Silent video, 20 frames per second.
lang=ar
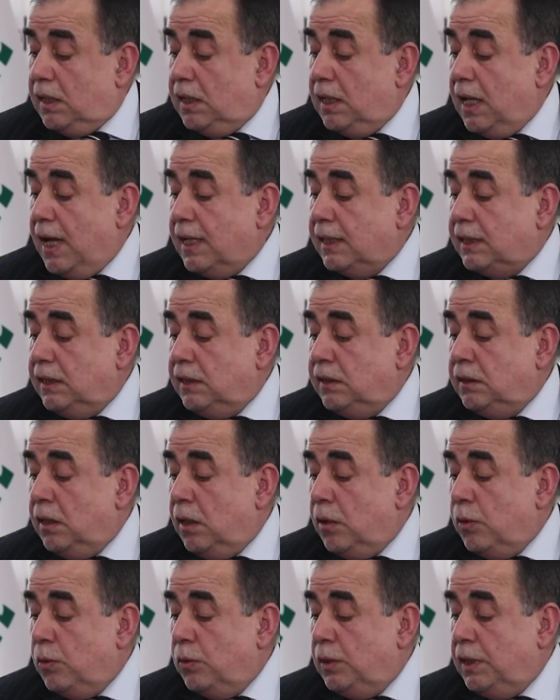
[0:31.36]

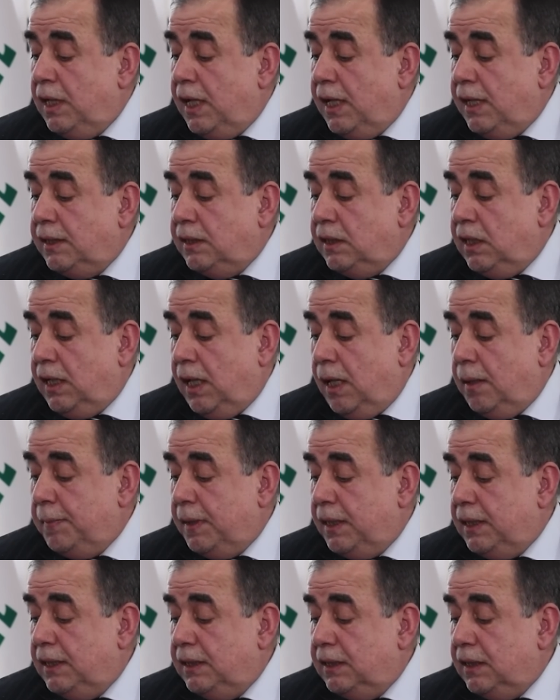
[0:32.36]
لكنه لأن
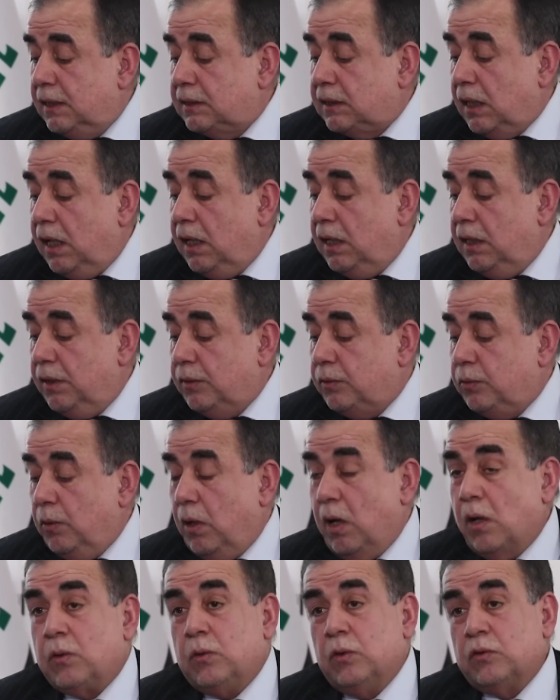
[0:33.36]
العملية طالت
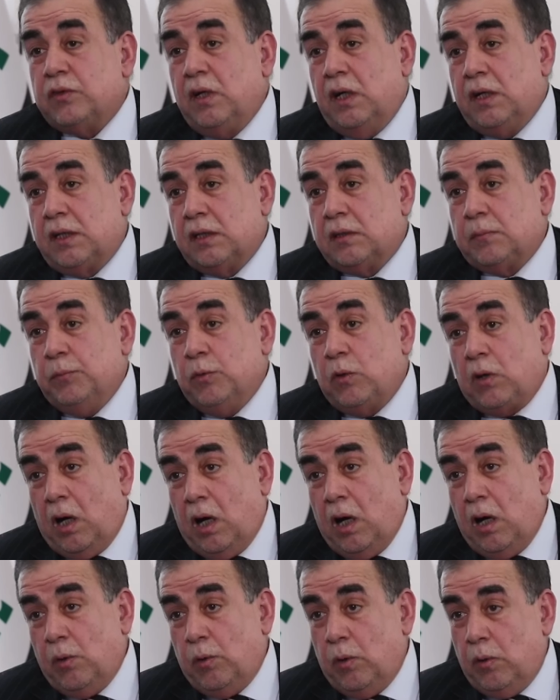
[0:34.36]
وأكو صارت
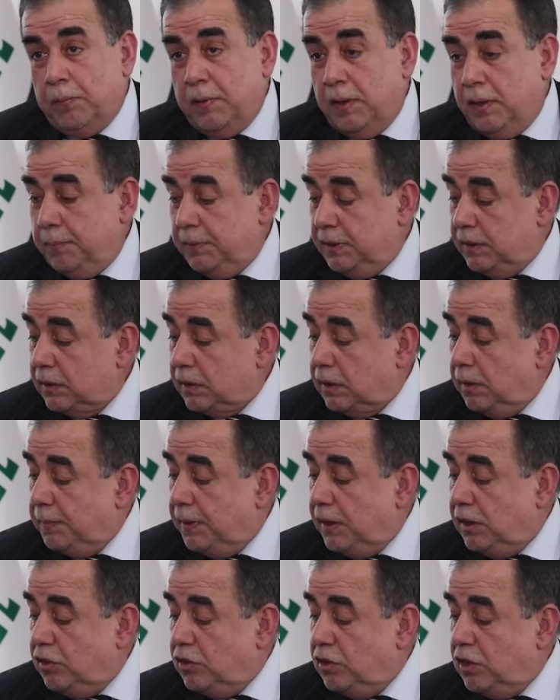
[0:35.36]
مقاومة من
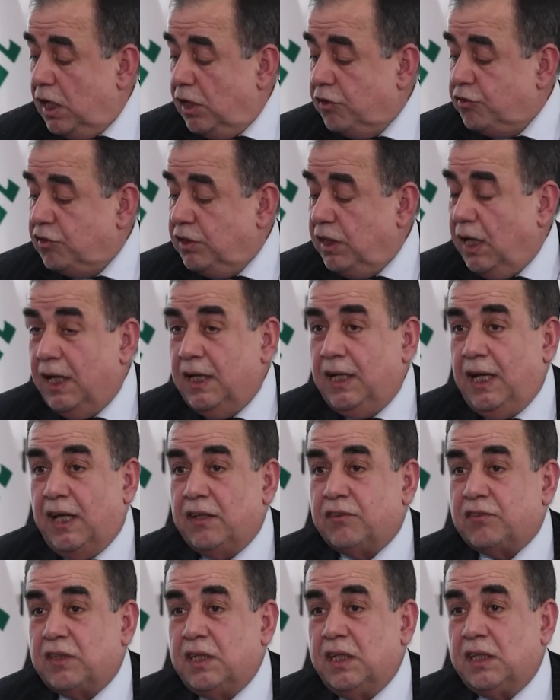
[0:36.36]
قبل الأجنحة
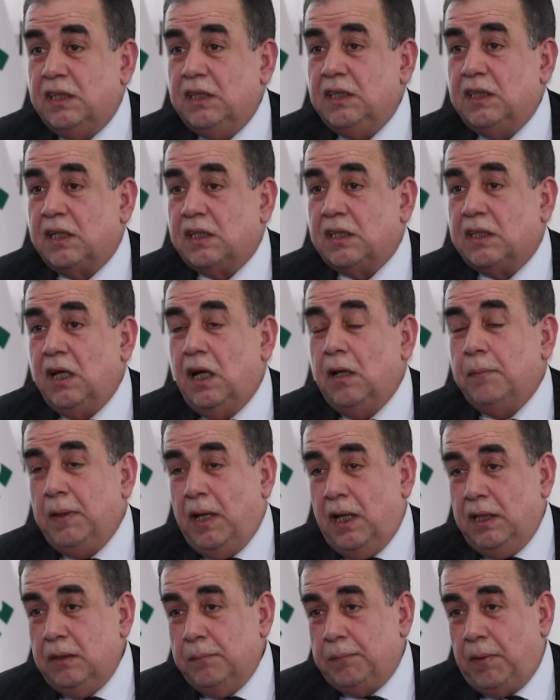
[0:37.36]
العسكرية
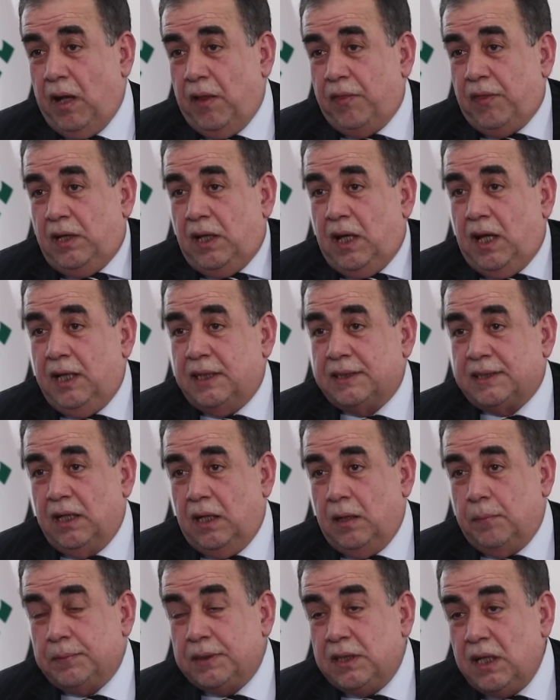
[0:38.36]
التابعة لبعض
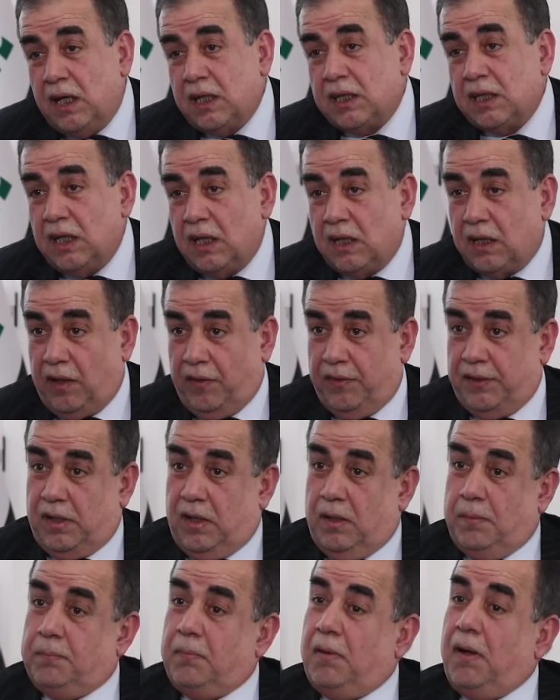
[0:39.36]
الأحزاب داخل
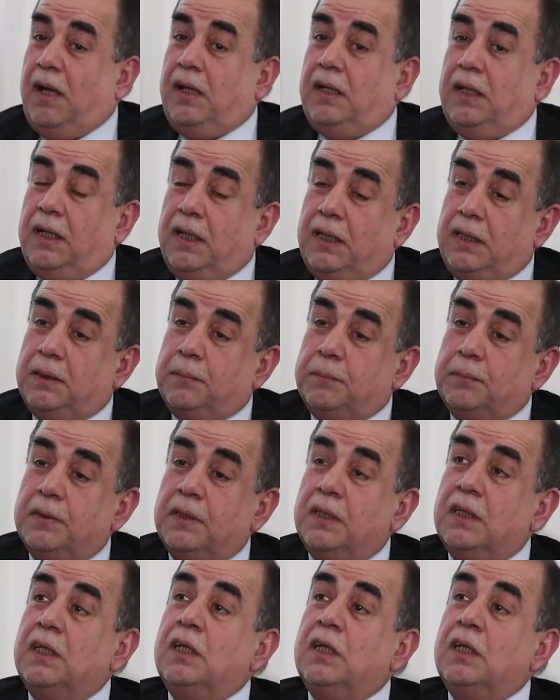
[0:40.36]
الخضراء مع العلم